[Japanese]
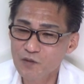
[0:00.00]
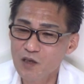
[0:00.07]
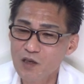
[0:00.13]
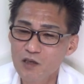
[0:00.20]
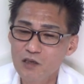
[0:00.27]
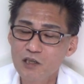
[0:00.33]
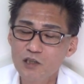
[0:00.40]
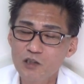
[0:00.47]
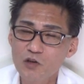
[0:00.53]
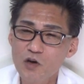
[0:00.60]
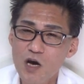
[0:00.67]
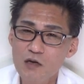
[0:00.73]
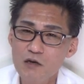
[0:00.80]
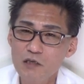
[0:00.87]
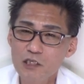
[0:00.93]
えー、きっ
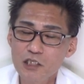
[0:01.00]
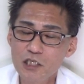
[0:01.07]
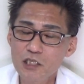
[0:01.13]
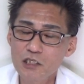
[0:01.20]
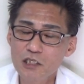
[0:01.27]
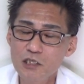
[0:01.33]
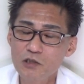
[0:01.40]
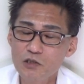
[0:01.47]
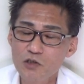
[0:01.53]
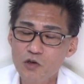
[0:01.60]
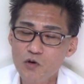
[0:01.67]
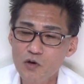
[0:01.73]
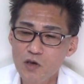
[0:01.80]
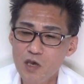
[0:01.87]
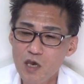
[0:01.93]
とあの、一日の
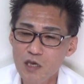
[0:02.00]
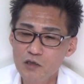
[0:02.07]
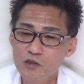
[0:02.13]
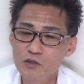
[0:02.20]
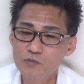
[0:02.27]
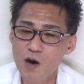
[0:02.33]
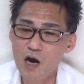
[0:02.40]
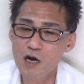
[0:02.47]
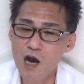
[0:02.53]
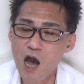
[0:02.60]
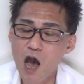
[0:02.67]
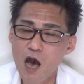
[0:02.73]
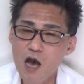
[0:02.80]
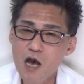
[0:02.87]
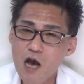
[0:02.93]
徴兵ノルマ
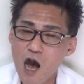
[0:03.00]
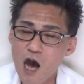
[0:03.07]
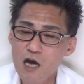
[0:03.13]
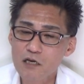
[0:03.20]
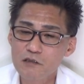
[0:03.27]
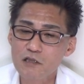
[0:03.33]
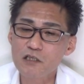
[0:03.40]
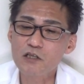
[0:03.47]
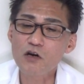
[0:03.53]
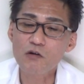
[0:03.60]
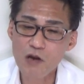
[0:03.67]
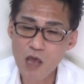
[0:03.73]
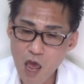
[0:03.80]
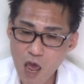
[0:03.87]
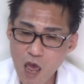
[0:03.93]
があるんで
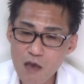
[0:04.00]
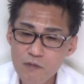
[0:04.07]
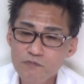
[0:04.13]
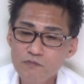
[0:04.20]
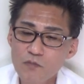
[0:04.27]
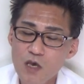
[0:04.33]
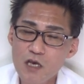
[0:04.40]
しょうね。